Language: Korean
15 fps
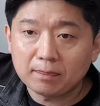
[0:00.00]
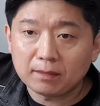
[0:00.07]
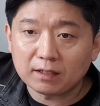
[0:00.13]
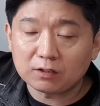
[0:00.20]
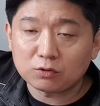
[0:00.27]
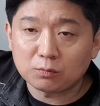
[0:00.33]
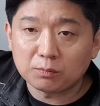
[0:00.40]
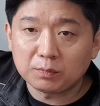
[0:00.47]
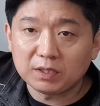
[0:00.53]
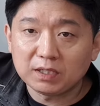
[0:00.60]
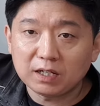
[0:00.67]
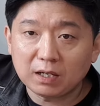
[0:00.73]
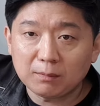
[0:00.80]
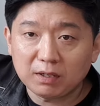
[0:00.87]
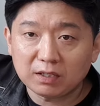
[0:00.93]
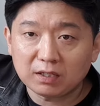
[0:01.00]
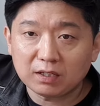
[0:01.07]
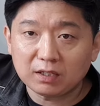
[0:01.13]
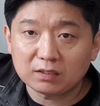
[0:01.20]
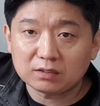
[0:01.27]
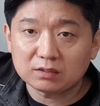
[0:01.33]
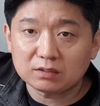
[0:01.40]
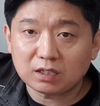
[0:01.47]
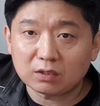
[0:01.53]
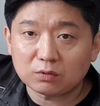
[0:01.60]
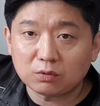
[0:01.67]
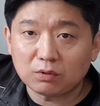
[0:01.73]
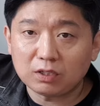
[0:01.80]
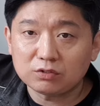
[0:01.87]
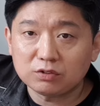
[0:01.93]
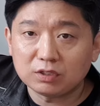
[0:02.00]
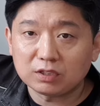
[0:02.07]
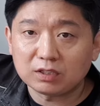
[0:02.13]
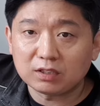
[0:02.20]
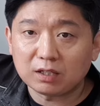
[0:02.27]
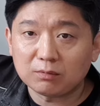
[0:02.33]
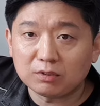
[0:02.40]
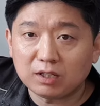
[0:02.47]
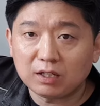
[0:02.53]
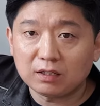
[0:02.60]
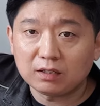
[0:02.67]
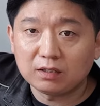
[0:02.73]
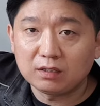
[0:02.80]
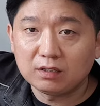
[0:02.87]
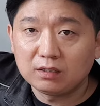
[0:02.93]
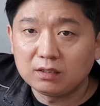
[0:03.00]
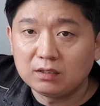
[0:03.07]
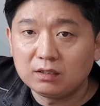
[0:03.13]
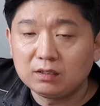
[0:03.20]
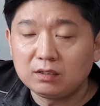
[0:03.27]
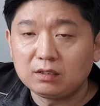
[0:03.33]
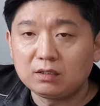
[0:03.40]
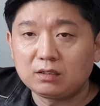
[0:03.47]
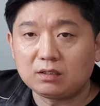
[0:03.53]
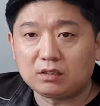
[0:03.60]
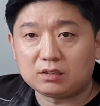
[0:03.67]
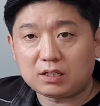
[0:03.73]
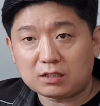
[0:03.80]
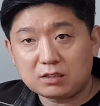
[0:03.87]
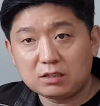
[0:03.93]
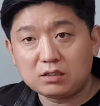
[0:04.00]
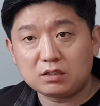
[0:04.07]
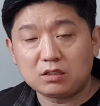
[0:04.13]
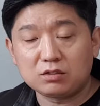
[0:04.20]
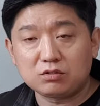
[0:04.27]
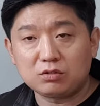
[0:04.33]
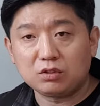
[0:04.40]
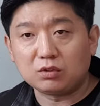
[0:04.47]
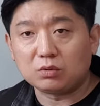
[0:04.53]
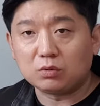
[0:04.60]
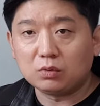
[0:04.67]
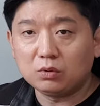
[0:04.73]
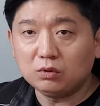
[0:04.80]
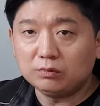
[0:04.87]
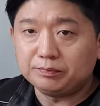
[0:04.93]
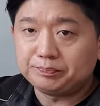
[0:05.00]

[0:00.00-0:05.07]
이게 좀 민감하게 작동할 수 있기 때문에 삭제시킬 수도 있고